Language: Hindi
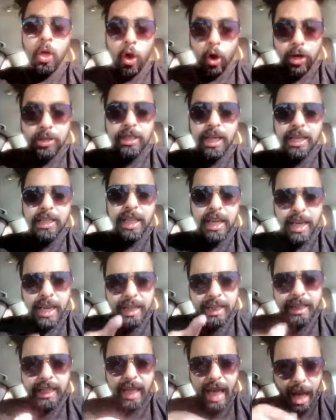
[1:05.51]
और सर ये
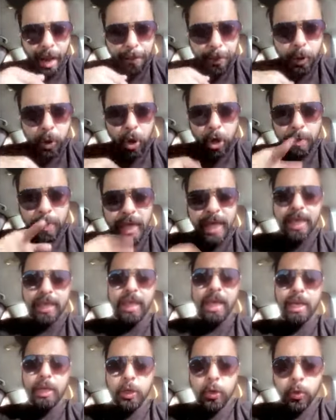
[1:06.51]
गलती आपकी और मेरी
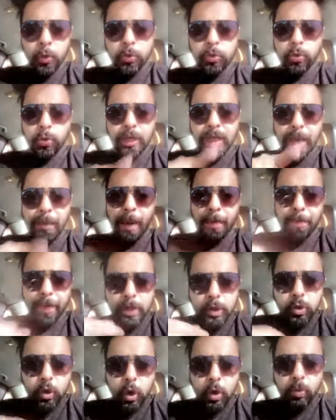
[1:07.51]
है क्यों क्योंकि जब हम पे
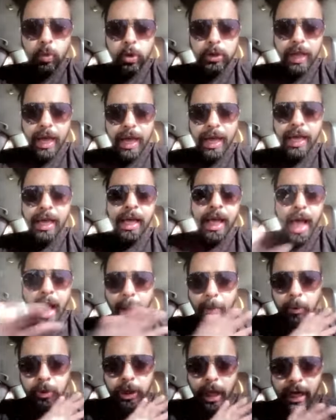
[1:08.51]
जुल्म होता है
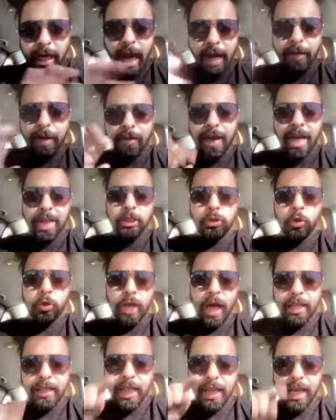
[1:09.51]
हम उसके खिलाफ आवाज नहीं
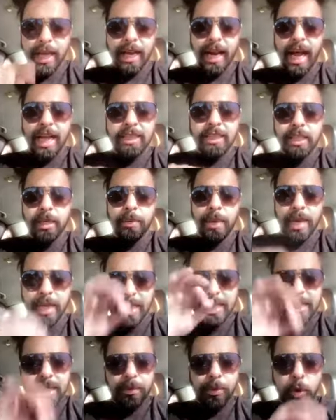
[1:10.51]
उठाते कराची में
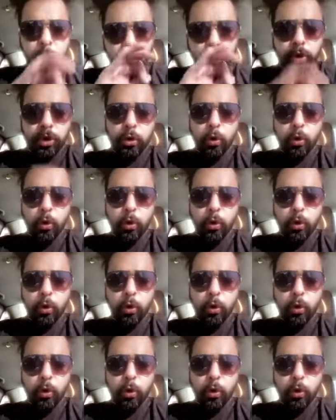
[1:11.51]
किसी भी रो,